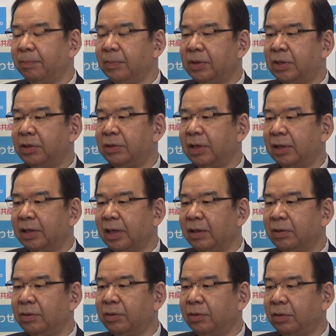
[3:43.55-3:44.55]
自由な研
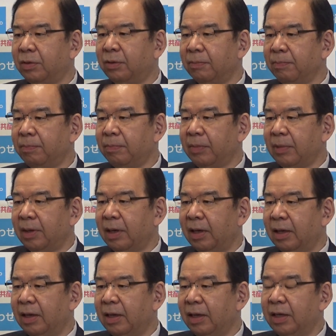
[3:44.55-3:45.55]
究の、
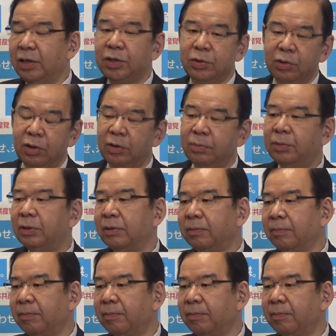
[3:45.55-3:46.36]
えー、萎縮を生む